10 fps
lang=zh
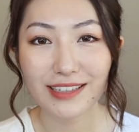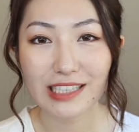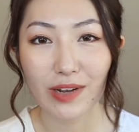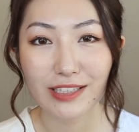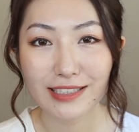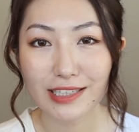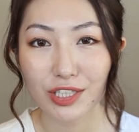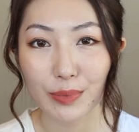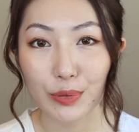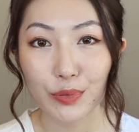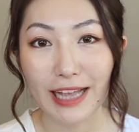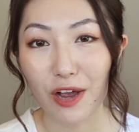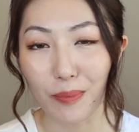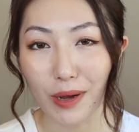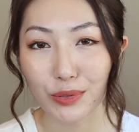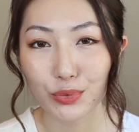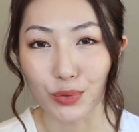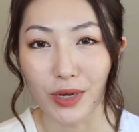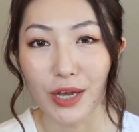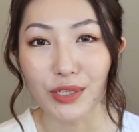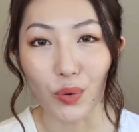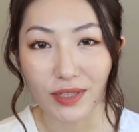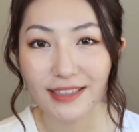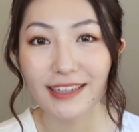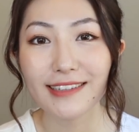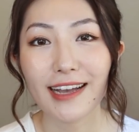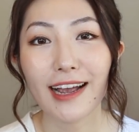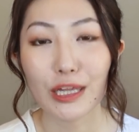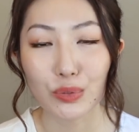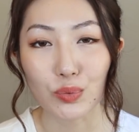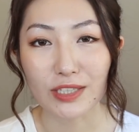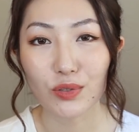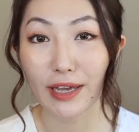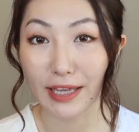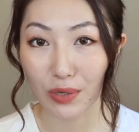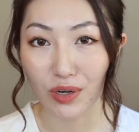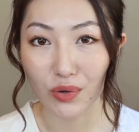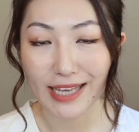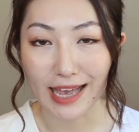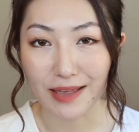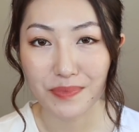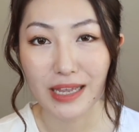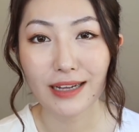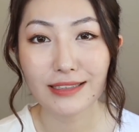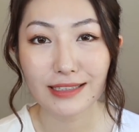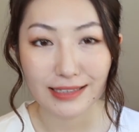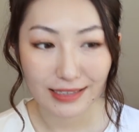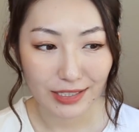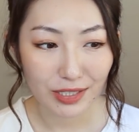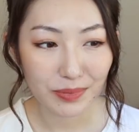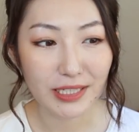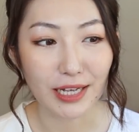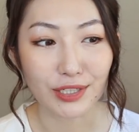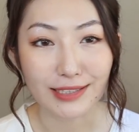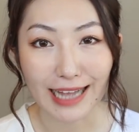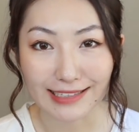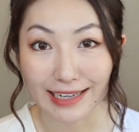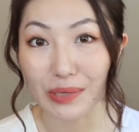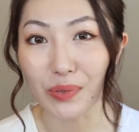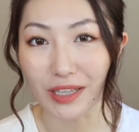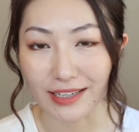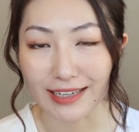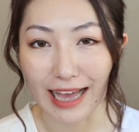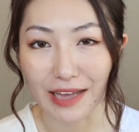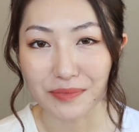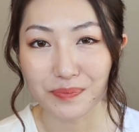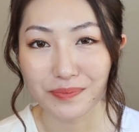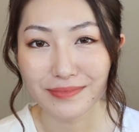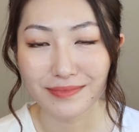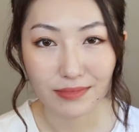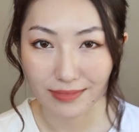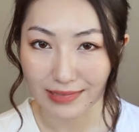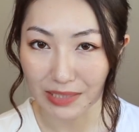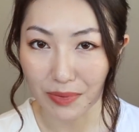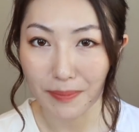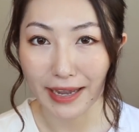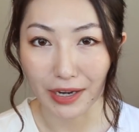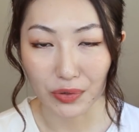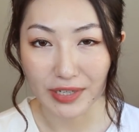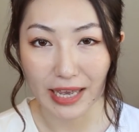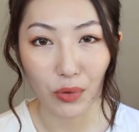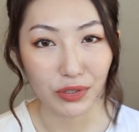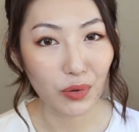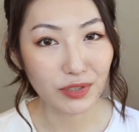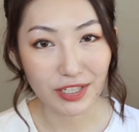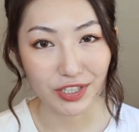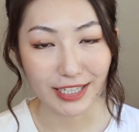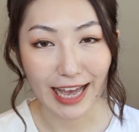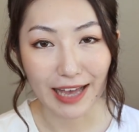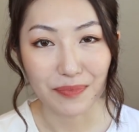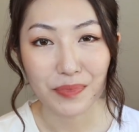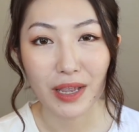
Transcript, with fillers: 那希望这期视频对大家有帮助，有任何想看的主题都可以给我留言。那这期的视频也是大家给我的灵感，你们每个留言我都有认真看。